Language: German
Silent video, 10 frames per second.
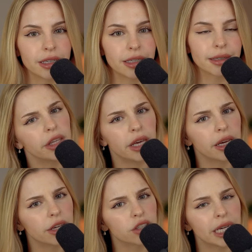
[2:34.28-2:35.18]
euch. Ihr
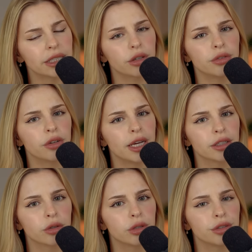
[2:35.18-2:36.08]
erschreckt euch
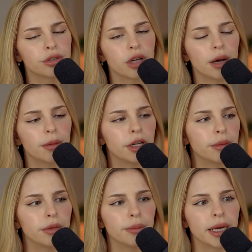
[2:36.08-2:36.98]
vielleicht kurz, aber
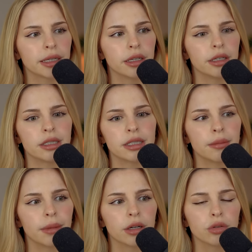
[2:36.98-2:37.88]
dann bemerkt ihr, dass der
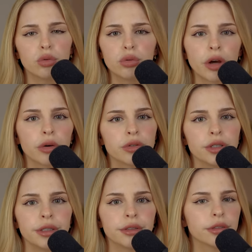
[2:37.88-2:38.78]
Mann gut
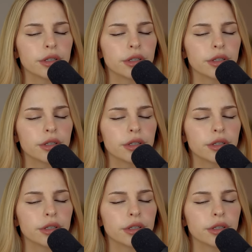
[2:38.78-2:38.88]
aussieht,